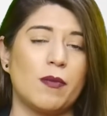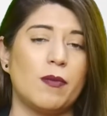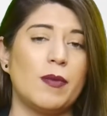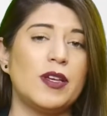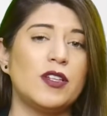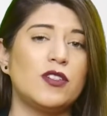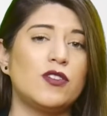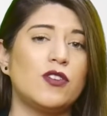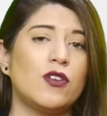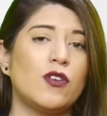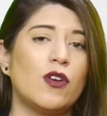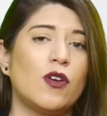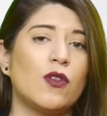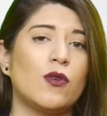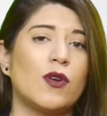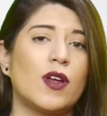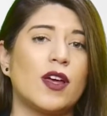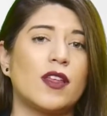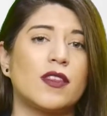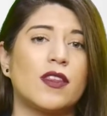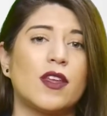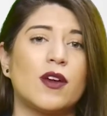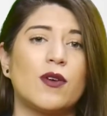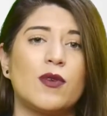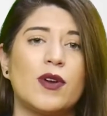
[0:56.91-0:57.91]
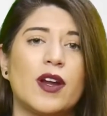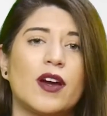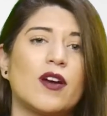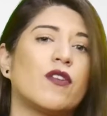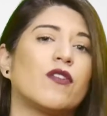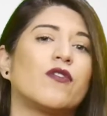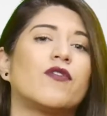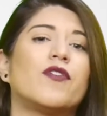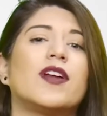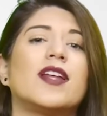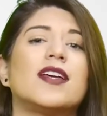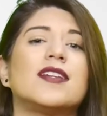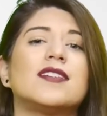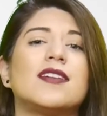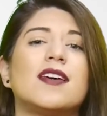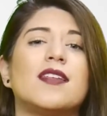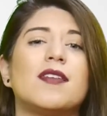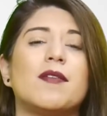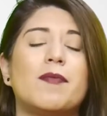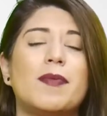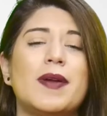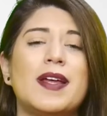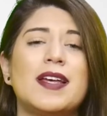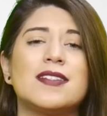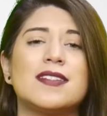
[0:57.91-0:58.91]
mencionó durante una conferencia
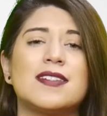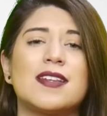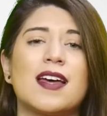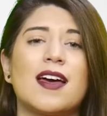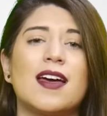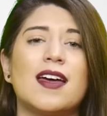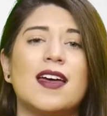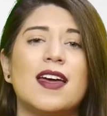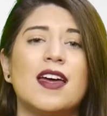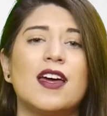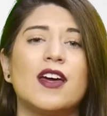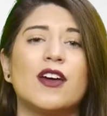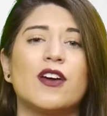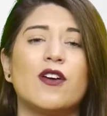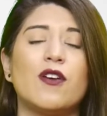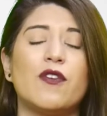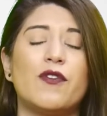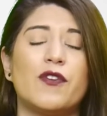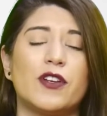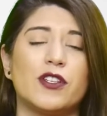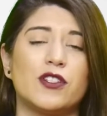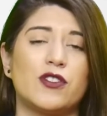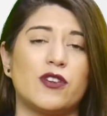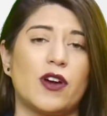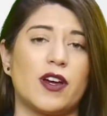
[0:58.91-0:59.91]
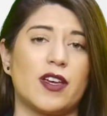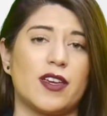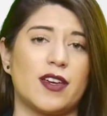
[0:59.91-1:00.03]
de prensa que ofreció